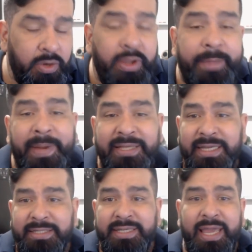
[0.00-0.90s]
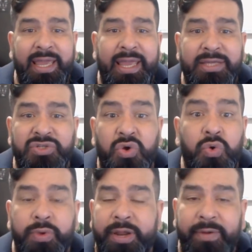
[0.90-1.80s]
Lo que pasa es que esto
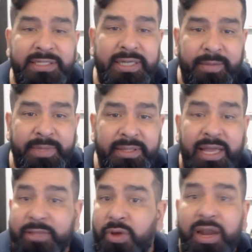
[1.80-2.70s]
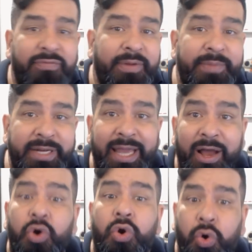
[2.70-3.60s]
cubre básicamente a toda la
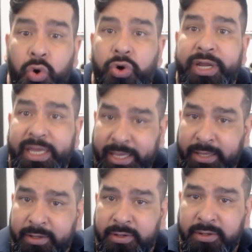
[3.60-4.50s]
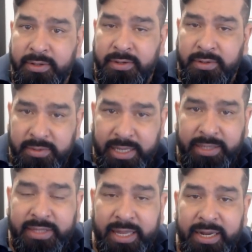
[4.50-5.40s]
familia Core i de
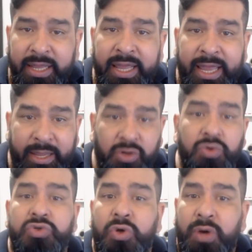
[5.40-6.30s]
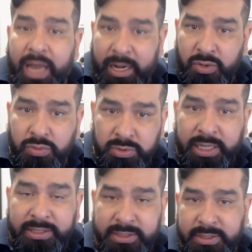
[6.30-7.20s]
Intel e incluso
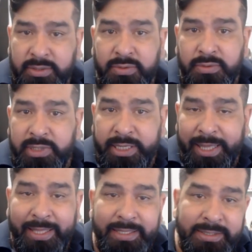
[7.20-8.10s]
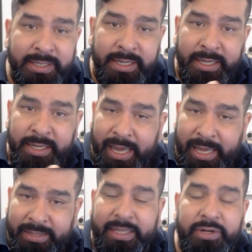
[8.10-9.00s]
algunas unidades
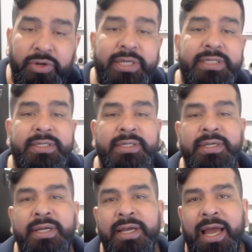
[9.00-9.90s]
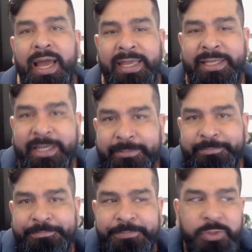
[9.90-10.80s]
anteriores a ella.
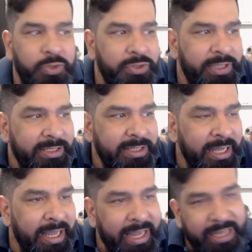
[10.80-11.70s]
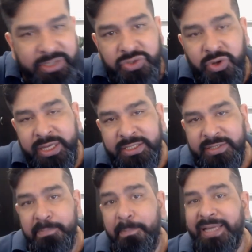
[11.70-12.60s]
Entonces, esto
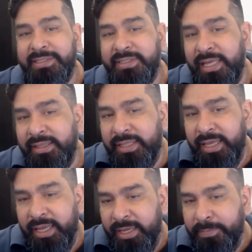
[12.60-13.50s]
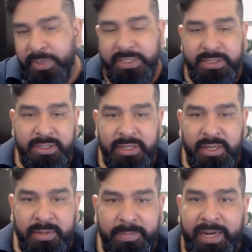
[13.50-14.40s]
es bastante, pues,
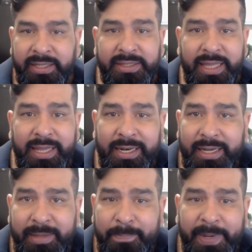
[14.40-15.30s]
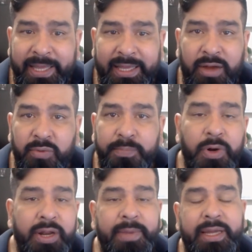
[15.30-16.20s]
para Intel implica un
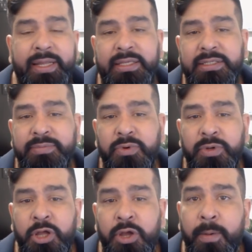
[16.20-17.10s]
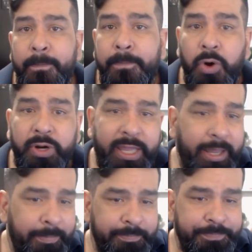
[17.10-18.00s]
problema grandísimo
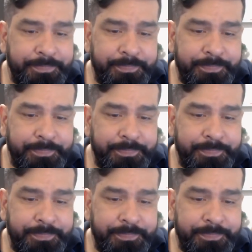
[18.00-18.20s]
porque